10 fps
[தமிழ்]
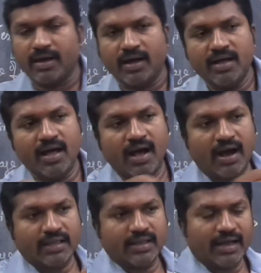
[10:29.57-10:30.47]
அனுப்பினோம்னா
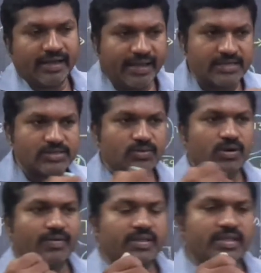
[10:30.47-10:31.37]
அந்த
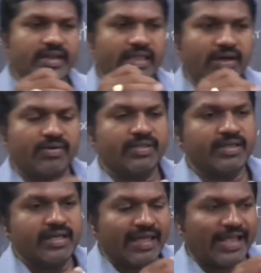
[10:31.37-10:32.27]
லக்கேஜுக்குள்ளே வந்து
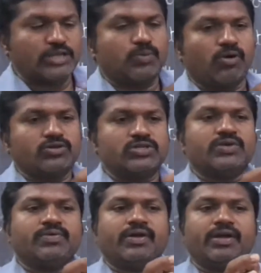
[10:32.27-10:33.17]
ஏதாவது
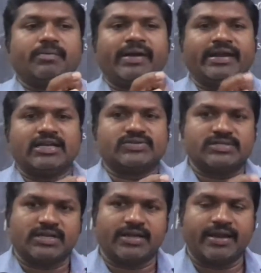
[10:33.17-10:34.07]
எக்ஸ்ப்ளோசிவ்
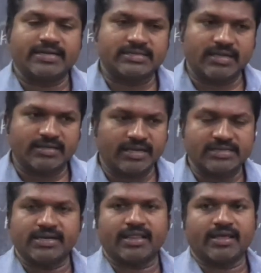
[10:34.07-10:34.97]
மெட்டீரியல்ஸ் வச்சுருக்கிறியான்னு
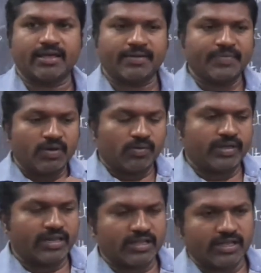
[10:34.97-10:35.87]
தெரிஞ்சுக்கிறதுக்கு
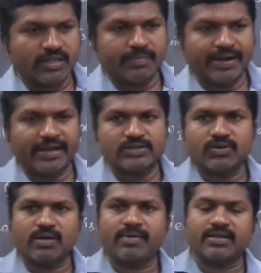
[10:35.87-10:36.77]
உதாரணத்துக்கு அந்த
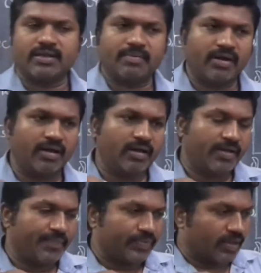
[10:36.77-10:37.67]
பிரீட் கேஸ்க்குள்ளே பார்த்தோம்னா
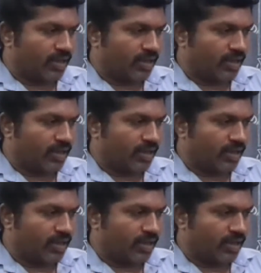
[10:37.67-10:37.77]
